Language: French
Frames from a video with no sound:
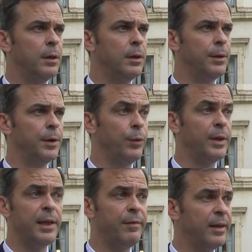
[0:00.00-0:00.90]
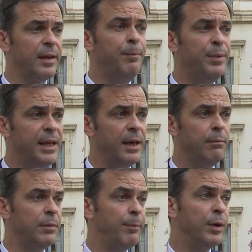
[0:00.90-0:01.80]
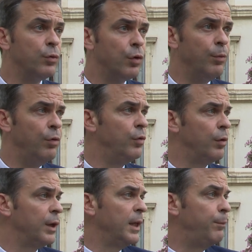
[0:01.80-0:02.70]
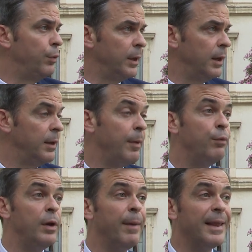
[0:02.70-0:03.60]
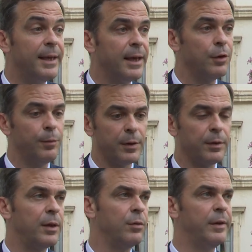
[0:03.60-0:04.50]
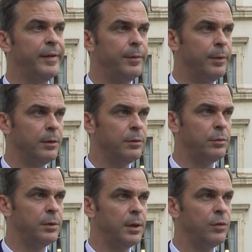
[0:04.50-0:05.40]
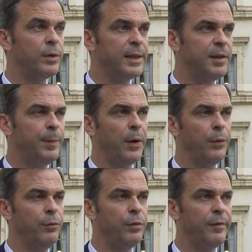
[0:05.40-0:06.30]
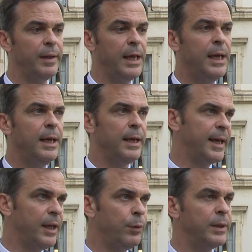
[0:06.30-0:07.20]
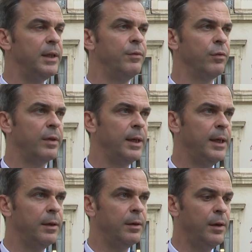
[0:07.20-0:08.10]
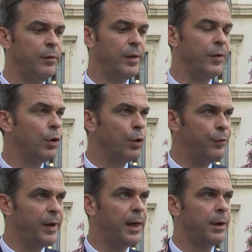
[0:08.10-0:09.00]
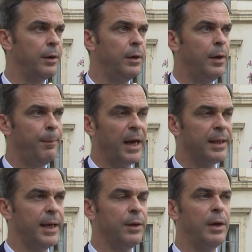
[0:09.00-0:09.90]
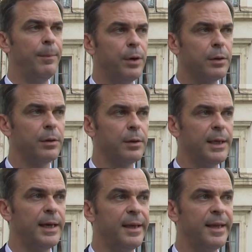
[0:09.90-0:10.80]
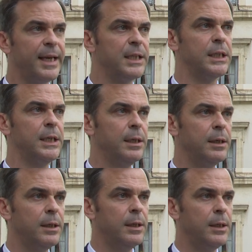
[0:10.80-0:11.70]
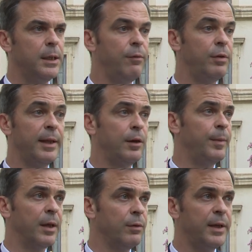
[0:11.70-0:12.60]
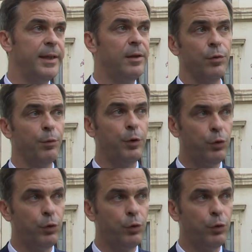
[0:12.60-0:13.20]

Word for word: euh, qui ont été dévastées, pillées. Il n'y a pas d'autre mot, vous rentrez, il n'y a plus rien. Il n'y a même plus les mannequins de présentation des vêtements, euh, tout, a disparu. Vous avez des grilles qui ont été défoncées, vous avez encore le verre par terre de la porte qui a été saccagé, et vous avez des commerçants qui disent qu'ils n'ont